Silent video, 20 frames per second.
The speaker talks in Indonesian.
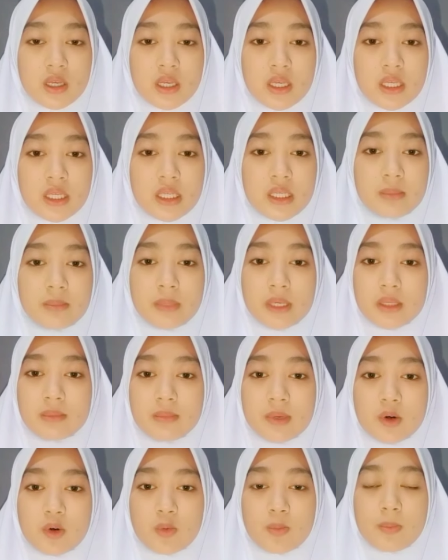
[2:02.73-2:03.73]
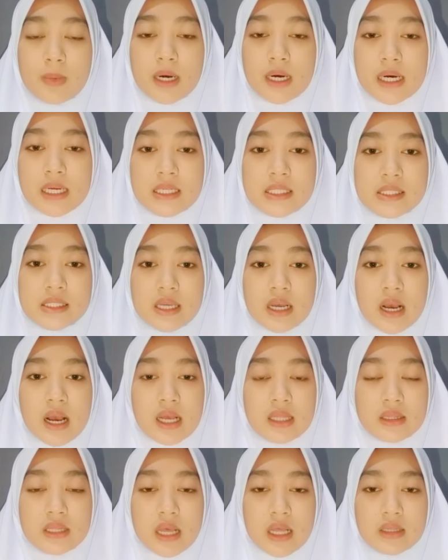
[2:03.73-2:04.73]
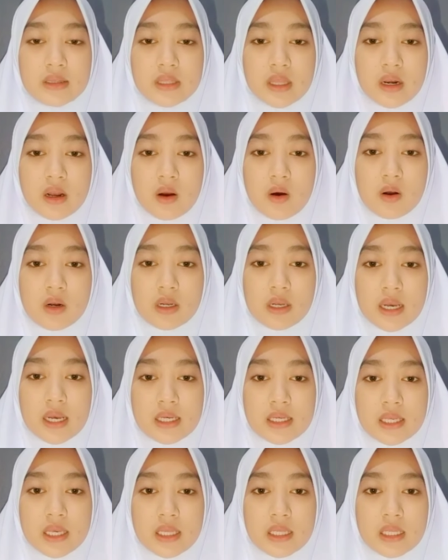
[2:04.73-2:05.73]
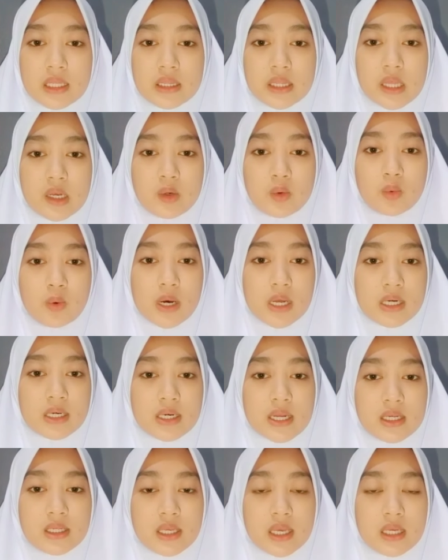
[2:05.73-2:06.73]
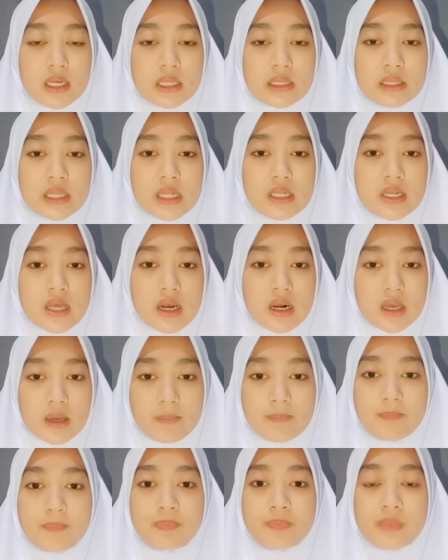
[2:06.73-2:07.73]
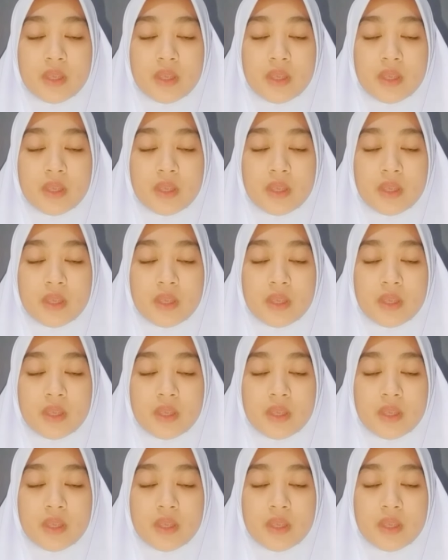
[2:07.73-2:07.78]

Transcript: Himen merupakan sekat antara organ genital luar dan genital dalam.